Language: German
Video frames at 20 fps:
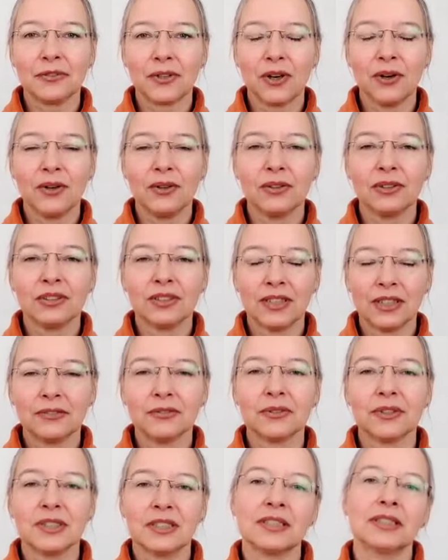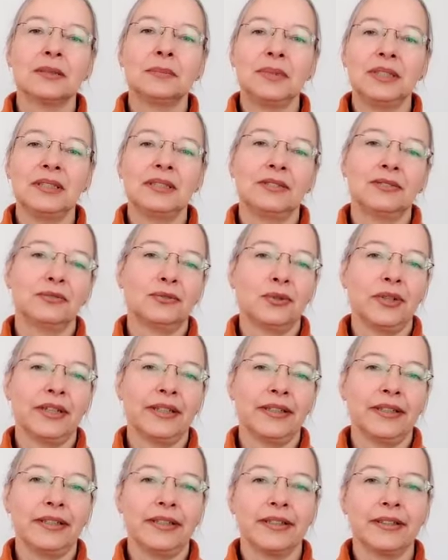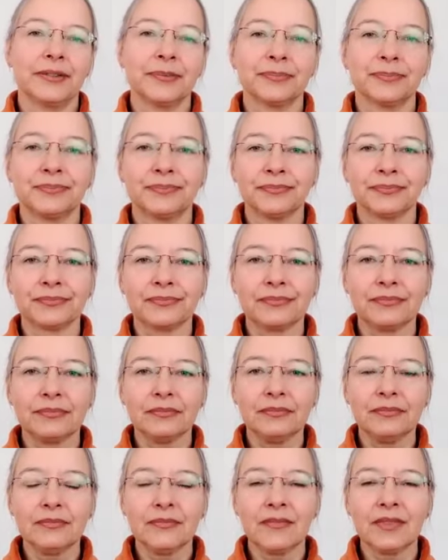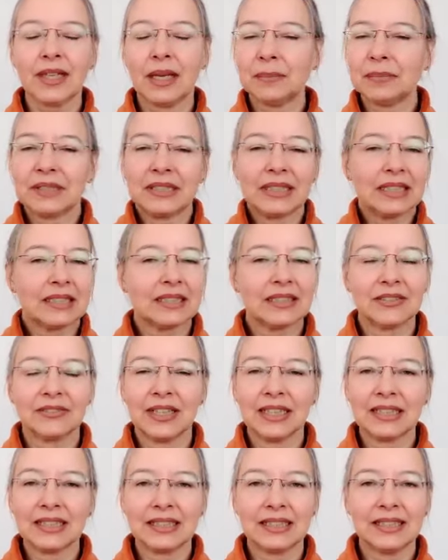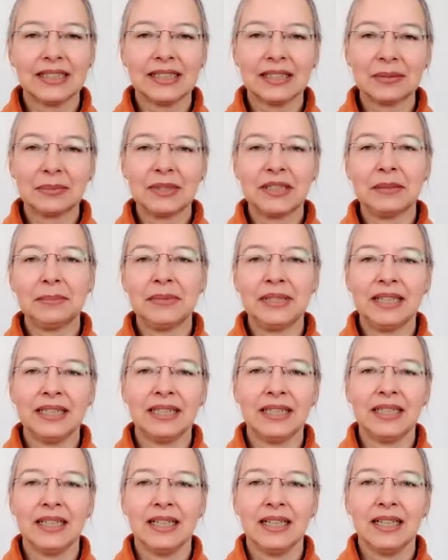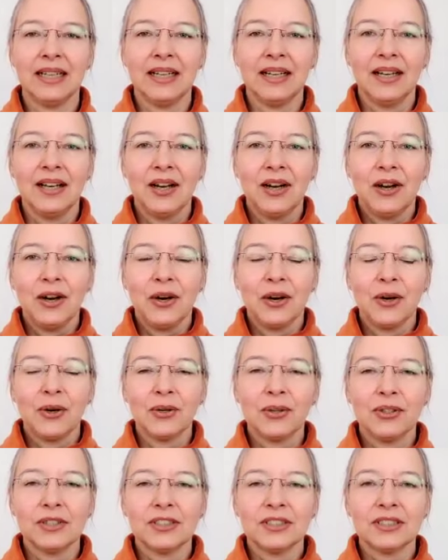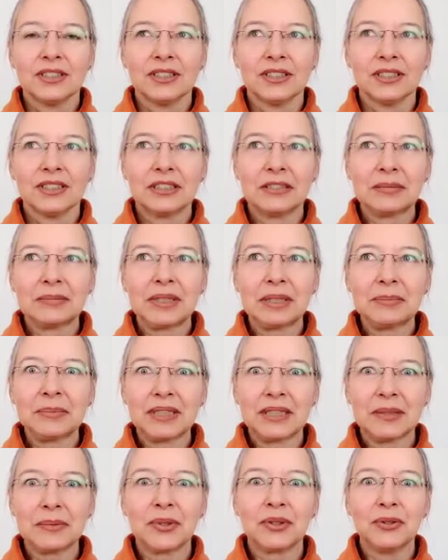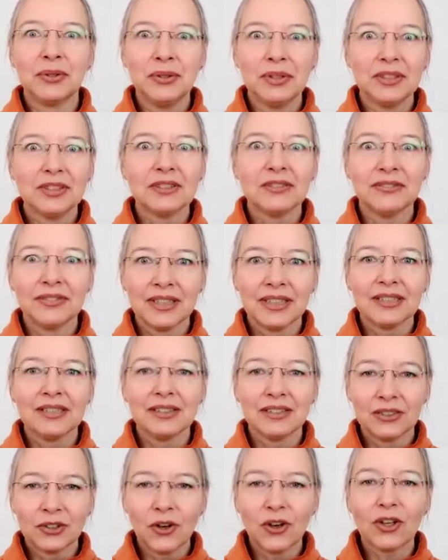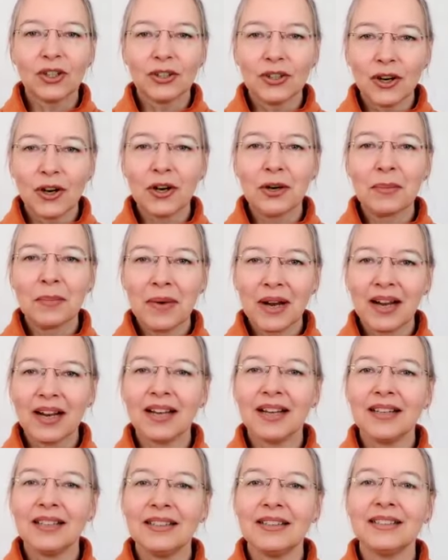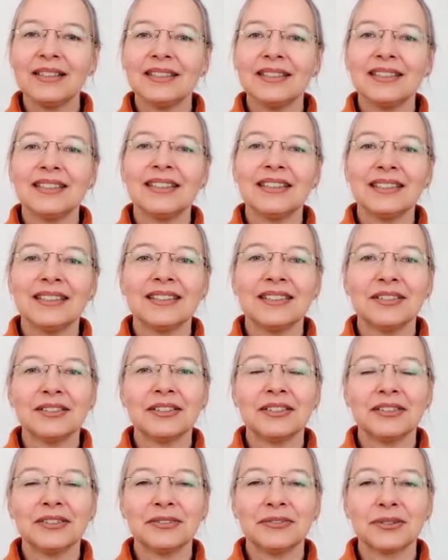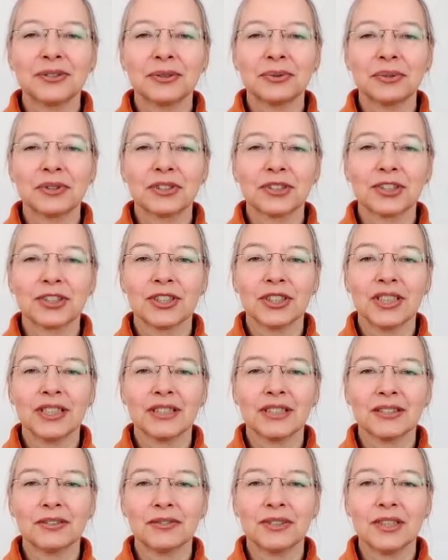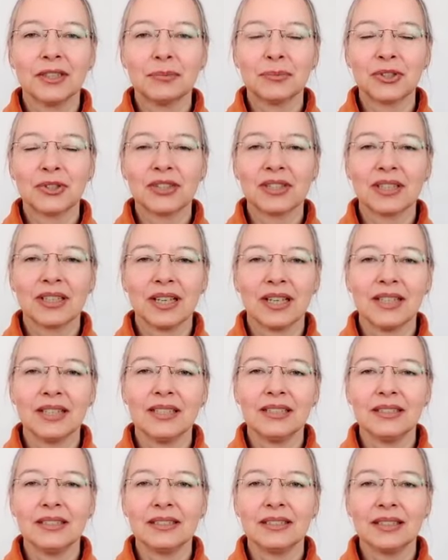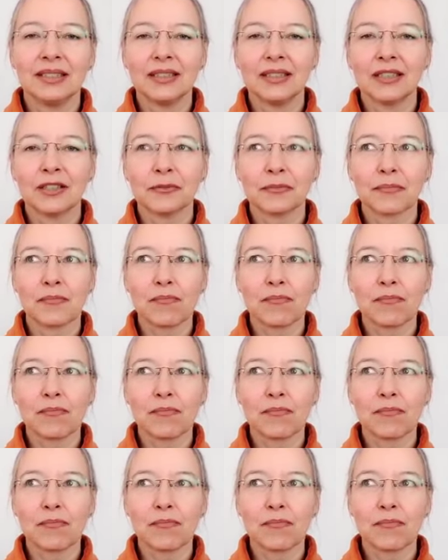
Frau dafür, dass sie mir diese Vorhänge näht. Habe gedacht, das war es dann jetzt mit dem Nähen und äh, habe dann aber irgendwann doch nochmal einen äh, Versuch gestartet, wieder mit so einer Aldi-Singer.